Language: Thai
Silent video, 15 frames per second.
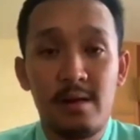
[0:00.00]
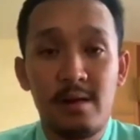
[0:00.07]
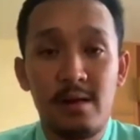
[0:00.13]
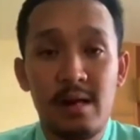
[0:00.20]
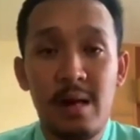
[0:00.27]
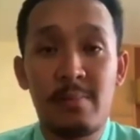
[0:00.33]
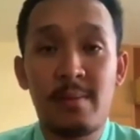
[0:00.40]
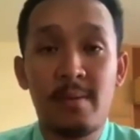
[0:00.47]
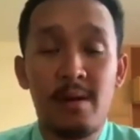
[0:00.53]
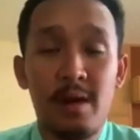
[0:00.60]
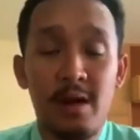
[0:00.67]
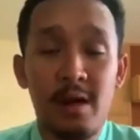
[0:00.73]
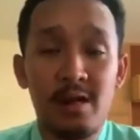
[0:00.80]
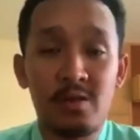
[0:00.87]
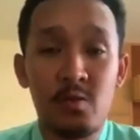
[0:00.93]
รับ
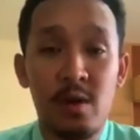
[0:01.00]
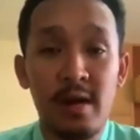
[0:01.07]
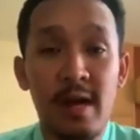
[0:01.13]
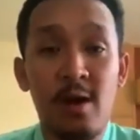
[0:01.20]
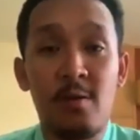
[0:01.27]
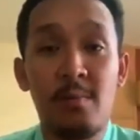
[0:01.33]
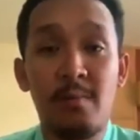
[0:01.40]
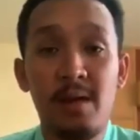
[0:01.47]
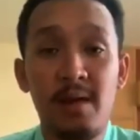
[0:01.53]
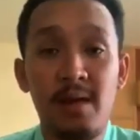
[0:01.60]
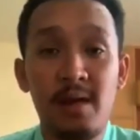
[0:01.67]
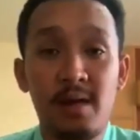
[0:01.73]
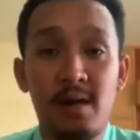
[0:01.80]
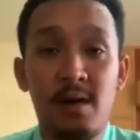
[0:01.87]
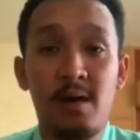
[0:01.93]
ตรวจแล้วมี
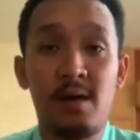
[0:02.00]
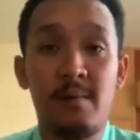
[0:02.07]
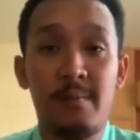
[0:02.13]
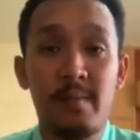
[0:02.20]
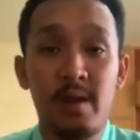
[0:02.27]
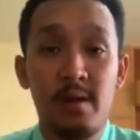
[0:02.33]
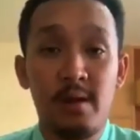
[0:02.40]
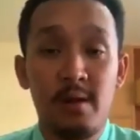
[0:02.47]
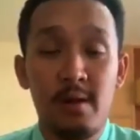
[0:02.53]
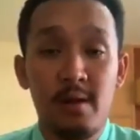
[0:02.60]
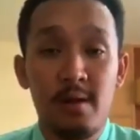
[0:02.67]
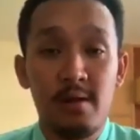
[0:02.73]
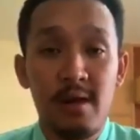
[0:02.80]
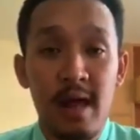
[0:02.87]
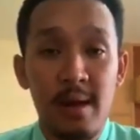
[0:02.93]
ก็
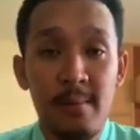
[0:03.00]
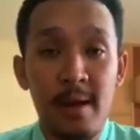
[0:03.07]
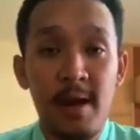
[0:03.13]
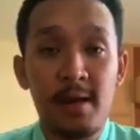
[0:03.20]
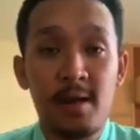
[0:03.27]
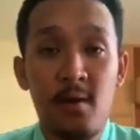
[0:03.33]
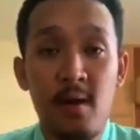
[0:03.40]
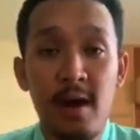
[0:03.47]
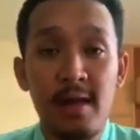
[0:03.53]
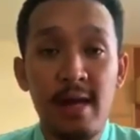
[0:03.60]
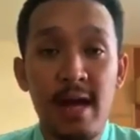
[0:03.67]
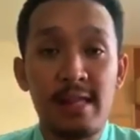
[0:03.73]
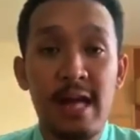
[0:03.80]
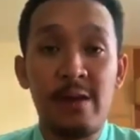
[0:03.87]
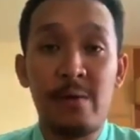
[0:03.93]
ทางแพทย์เขาให้
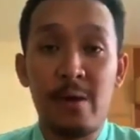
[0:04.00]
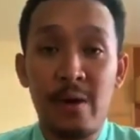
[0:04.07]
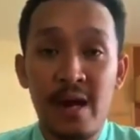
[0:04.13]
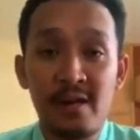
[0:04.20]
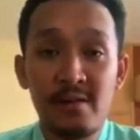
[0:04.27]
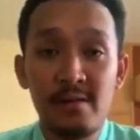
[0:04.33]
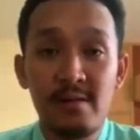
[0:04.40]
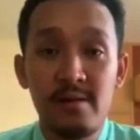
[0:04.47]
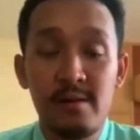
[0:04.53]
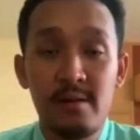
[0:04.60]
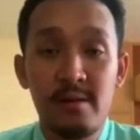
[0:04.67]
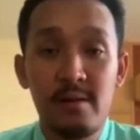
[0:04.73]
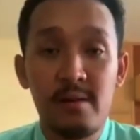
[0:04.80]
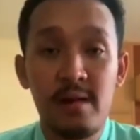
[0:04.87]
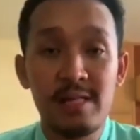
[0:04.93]
ยาต้านไวรัส
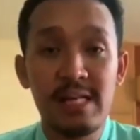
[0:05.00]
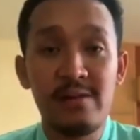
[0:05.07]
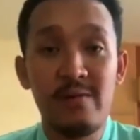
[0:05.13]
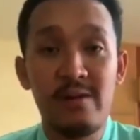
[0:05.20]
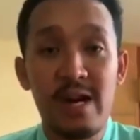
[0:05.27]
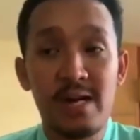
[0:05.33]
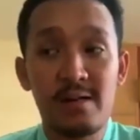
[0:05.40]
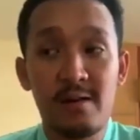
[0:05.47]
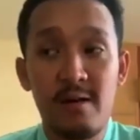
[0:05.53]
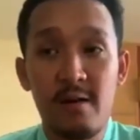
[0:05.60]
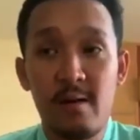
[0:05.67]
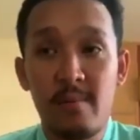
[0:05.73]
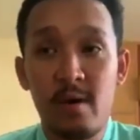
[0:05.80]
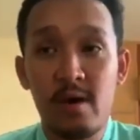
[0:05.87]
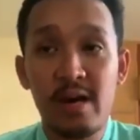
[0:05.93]
ยาต้านไวรัส ก็
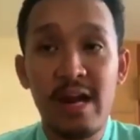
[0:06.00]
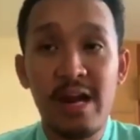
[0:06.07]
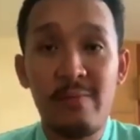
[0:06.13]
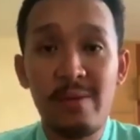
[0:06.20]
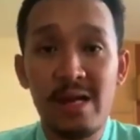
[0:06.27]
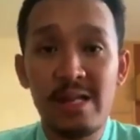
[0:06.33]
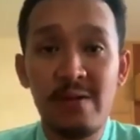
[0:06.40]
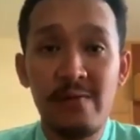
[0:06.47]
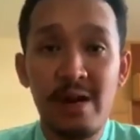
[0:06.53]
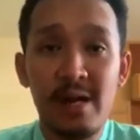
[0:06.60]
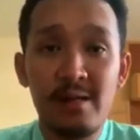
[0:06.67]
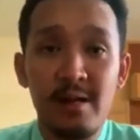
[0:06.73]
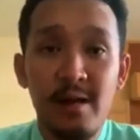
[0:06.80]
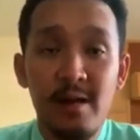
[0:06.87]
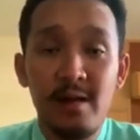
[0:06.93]
พอได้รับยาต้านไวรัส
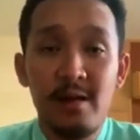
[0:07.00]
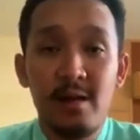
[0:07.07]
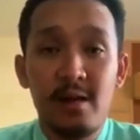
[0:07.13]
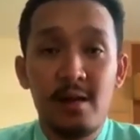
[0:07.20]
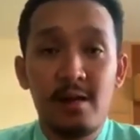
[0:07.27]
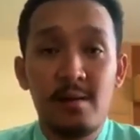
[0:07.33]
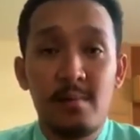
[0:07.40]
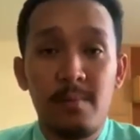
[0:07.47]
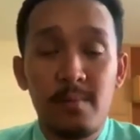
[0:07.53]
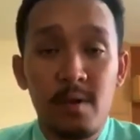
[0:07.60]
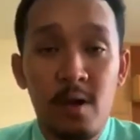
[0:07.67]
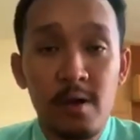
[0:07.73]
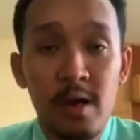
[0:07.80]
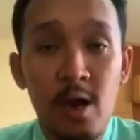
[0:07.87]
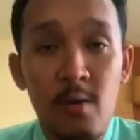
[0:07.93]
ต
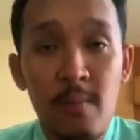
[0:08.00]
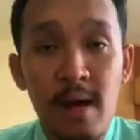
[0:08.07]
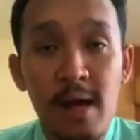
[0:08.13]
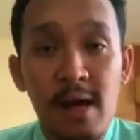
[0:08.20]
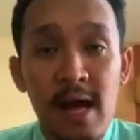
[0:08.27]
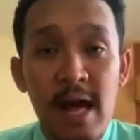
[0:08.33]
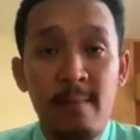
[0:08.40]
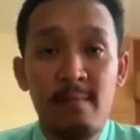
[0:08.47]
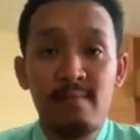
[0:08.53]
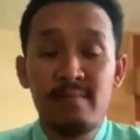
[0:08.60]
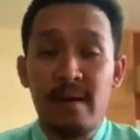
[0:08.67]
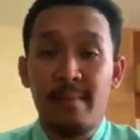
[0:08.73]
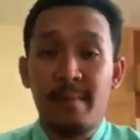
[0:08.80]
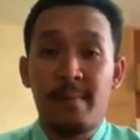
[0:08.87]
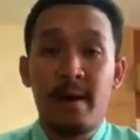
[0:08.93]
อนเข้ามาไข้ผม
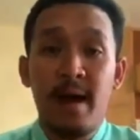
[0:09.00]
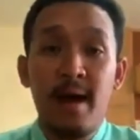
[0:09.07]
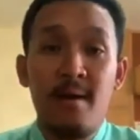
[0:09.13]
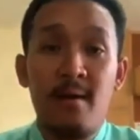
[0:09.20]
สามสิบเก้า